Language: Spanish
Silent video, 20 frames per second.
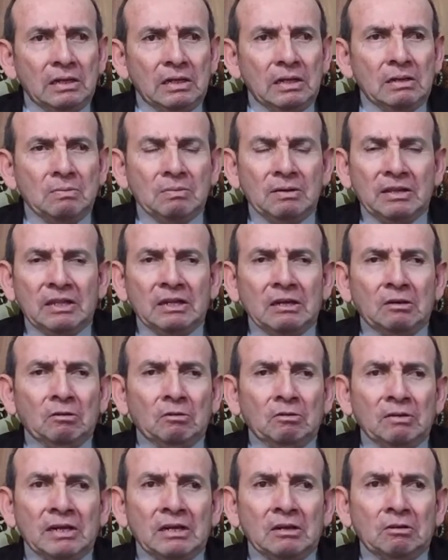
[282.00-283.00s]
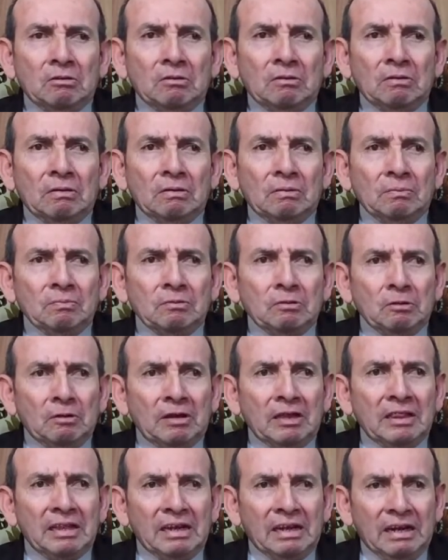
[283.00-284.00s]
y me dijo, hijo, yo
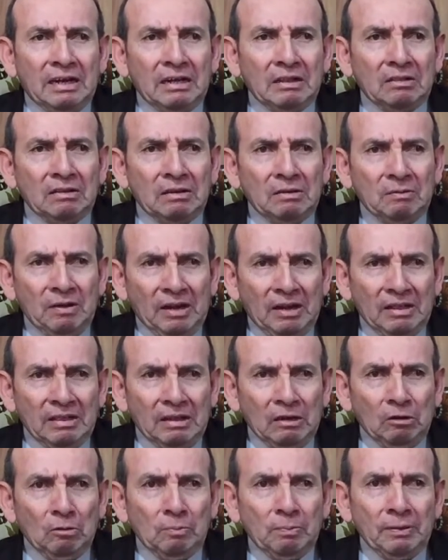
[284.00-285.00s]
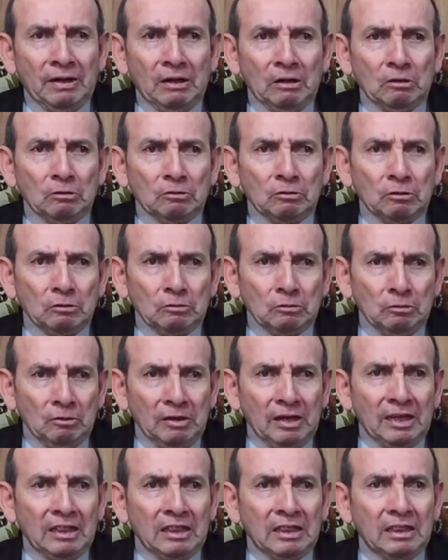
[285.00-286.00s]
quisiera que escribieras algo para los
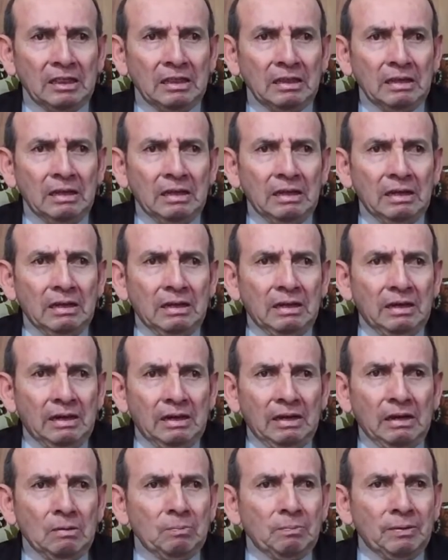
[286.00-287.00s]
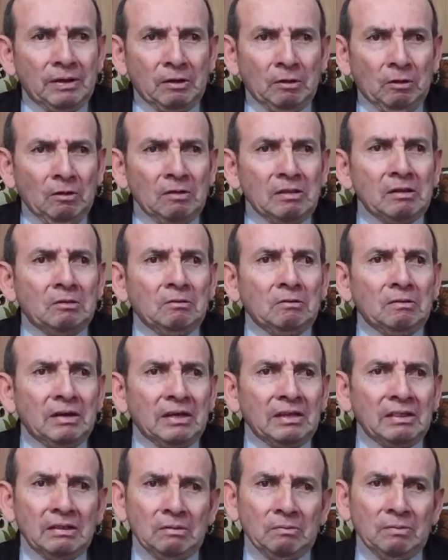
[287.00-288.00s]
doctores en el periódico
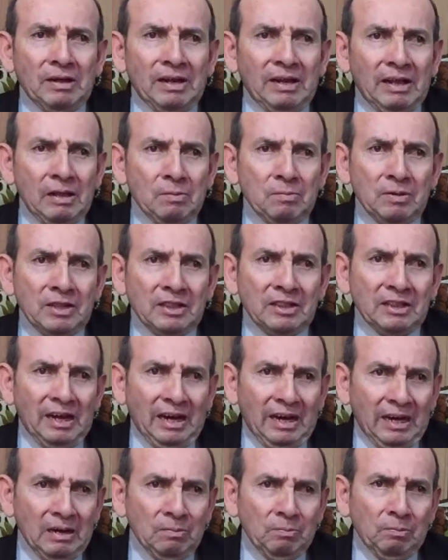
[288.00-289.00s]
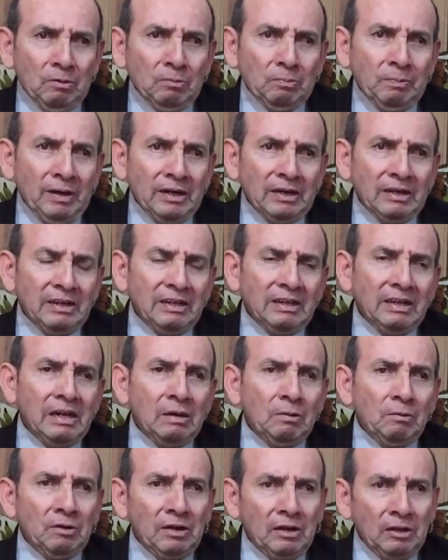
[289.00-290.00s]
que sirviera de mensaje por parte del
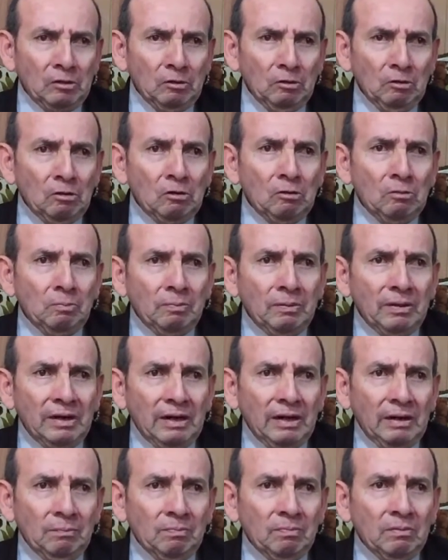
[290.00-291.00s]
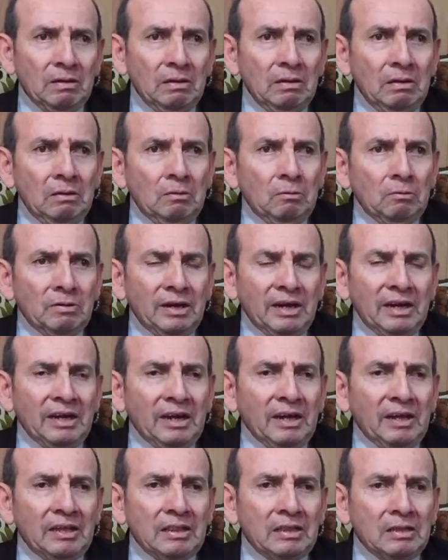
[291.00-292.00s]
laboratorio para un
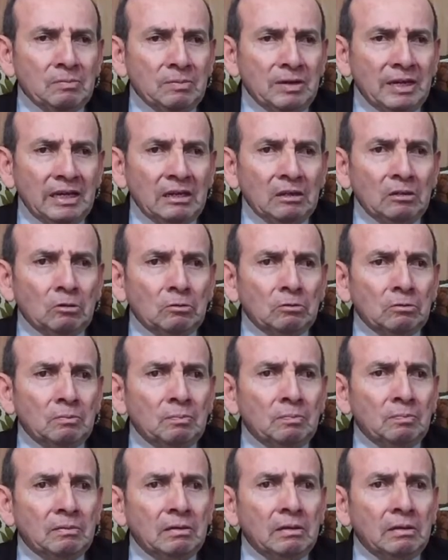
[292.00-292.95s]
agradecimiento.